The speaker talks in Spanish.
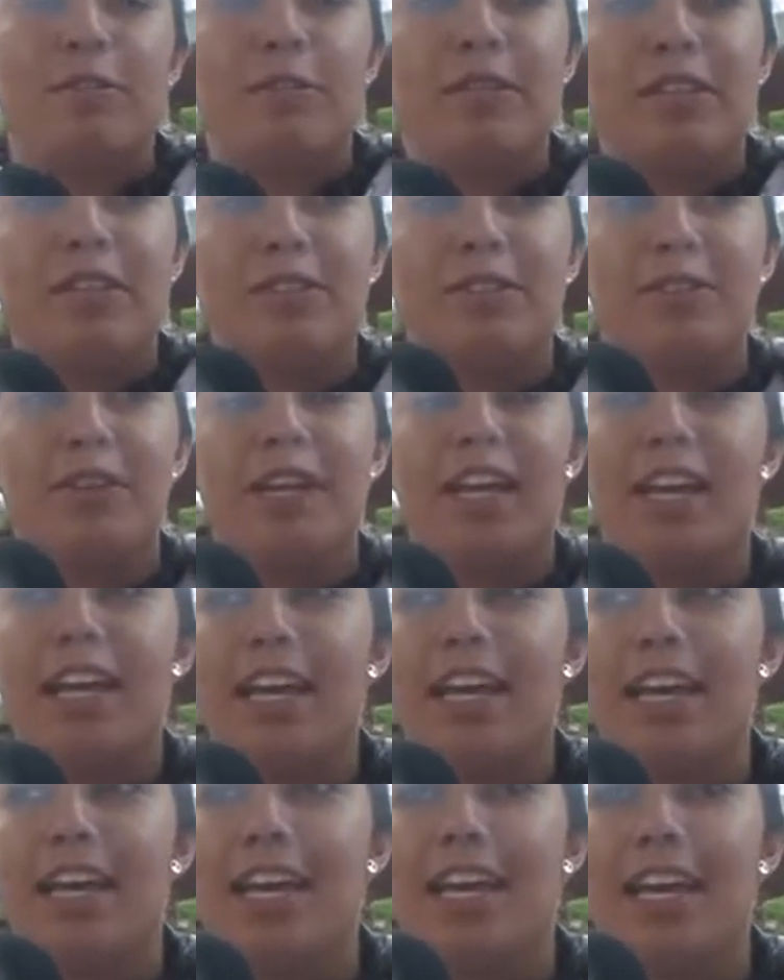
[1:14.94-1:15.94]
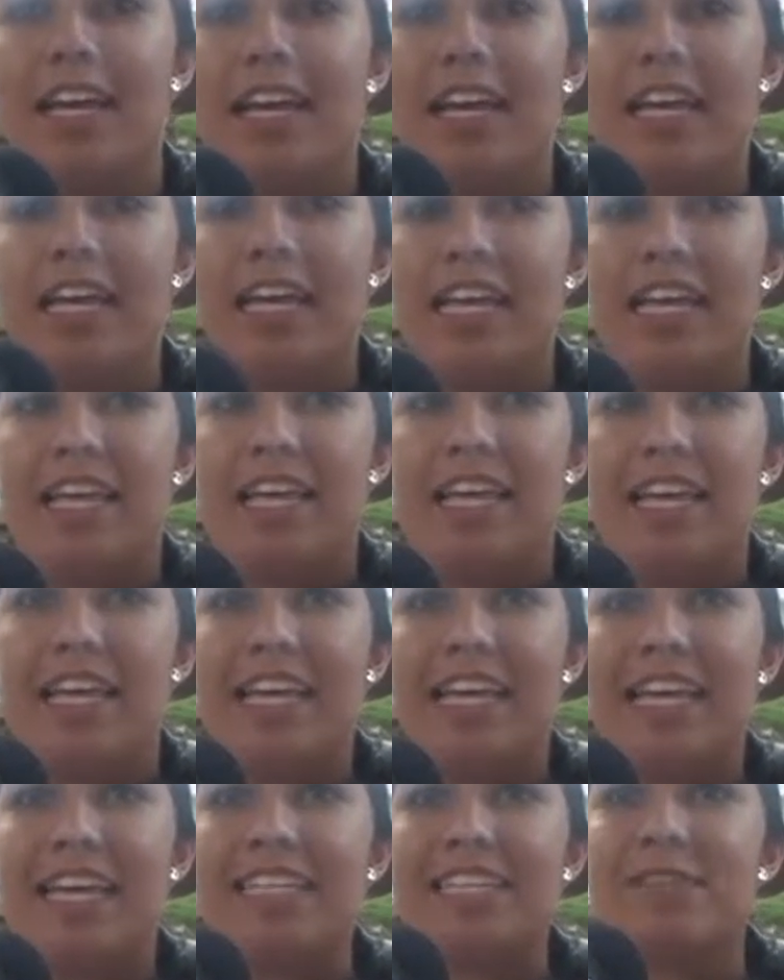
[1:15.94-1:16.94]
a un muchacho que
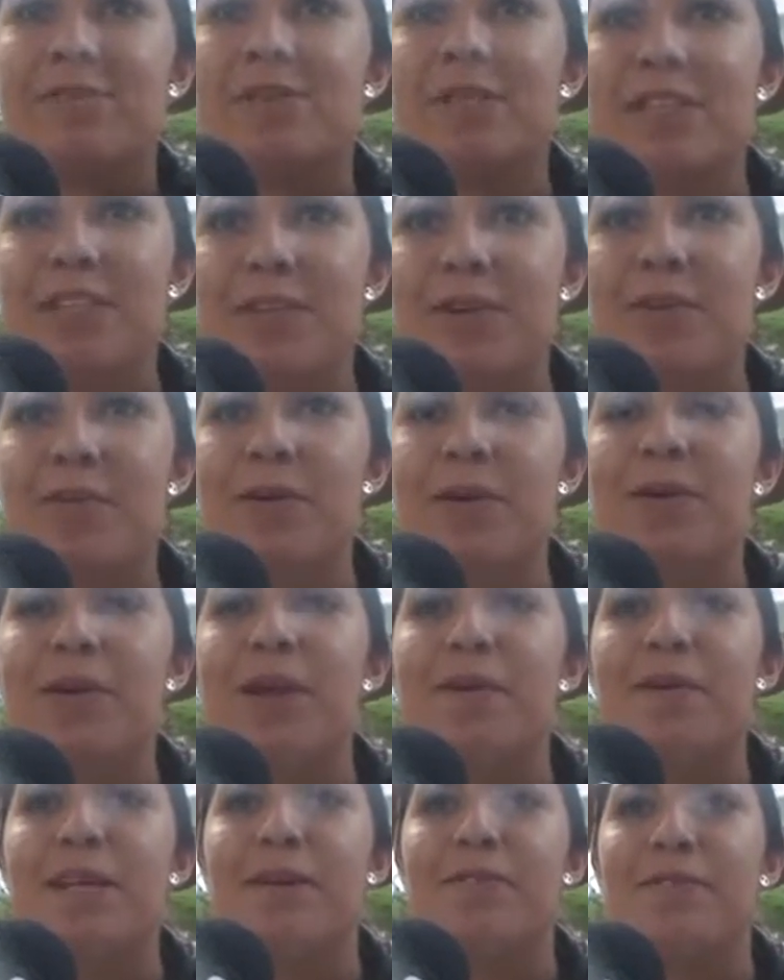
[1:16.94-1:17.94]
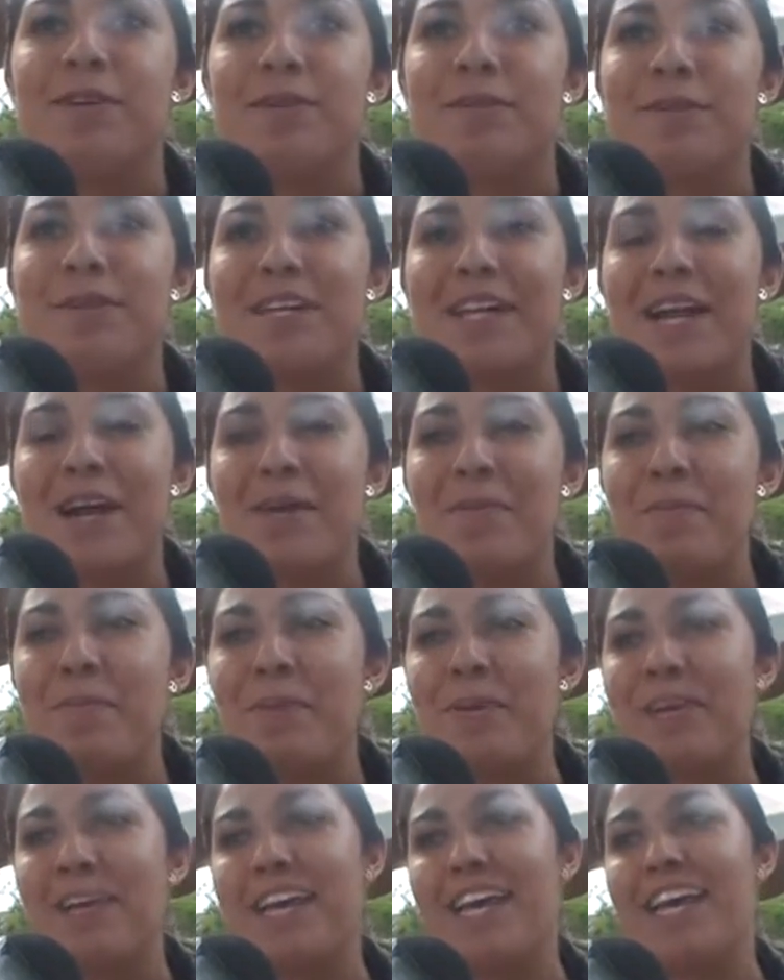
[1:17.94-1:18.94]
que se suicidó, bueno, la verdad fue muy raro
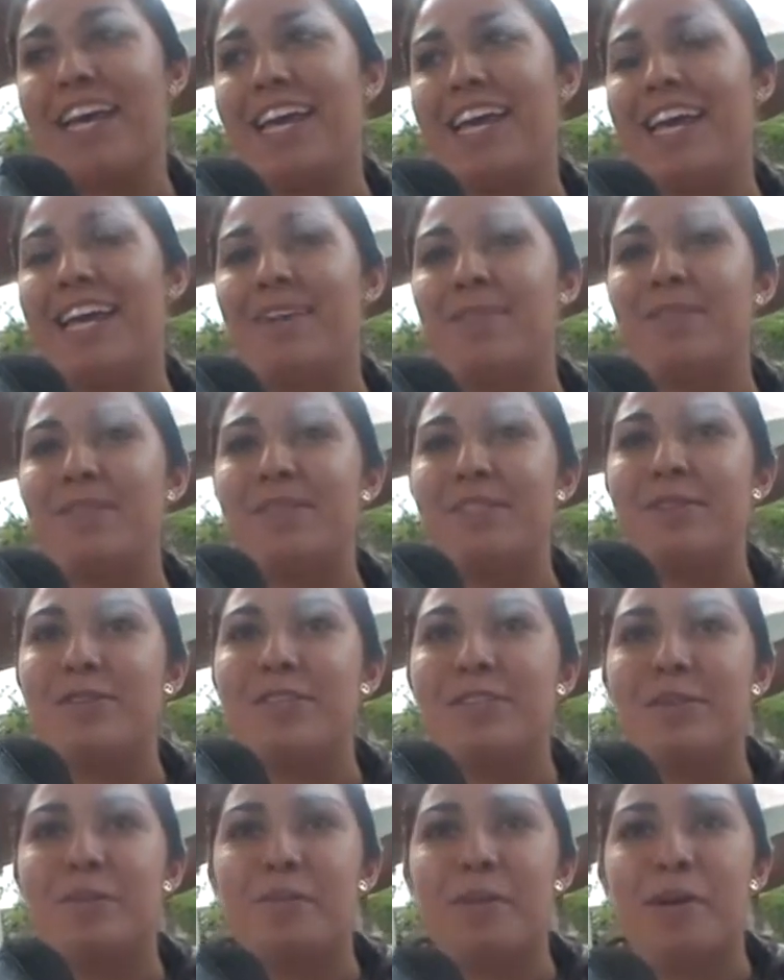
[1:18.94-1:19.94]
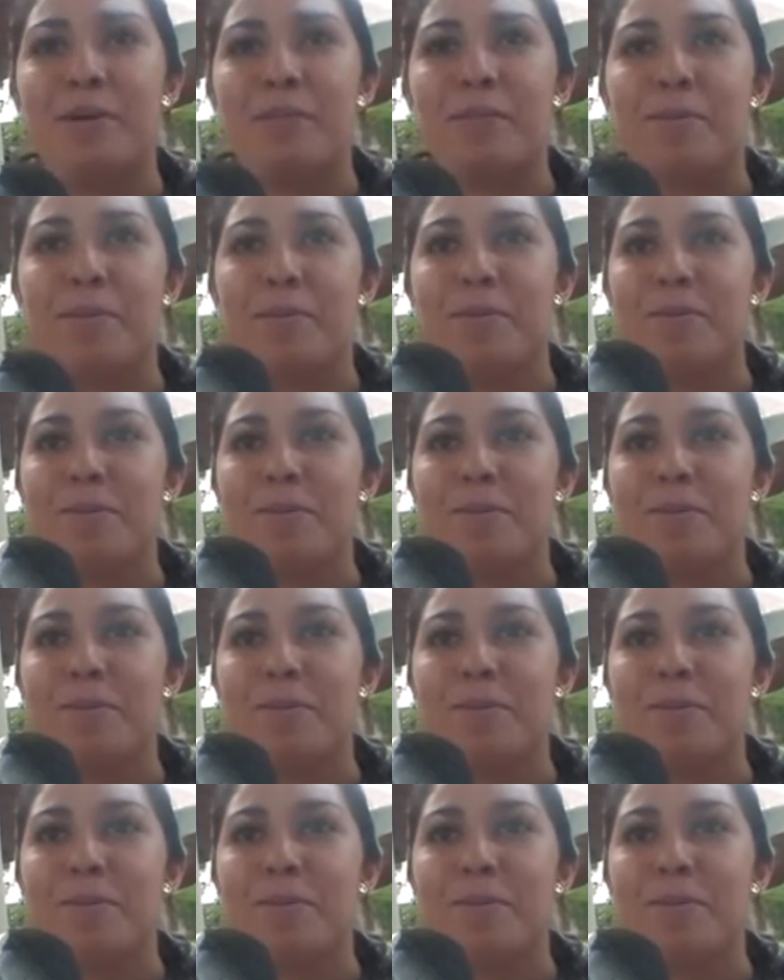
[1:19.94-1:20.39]
porque era un muchacho así como que muy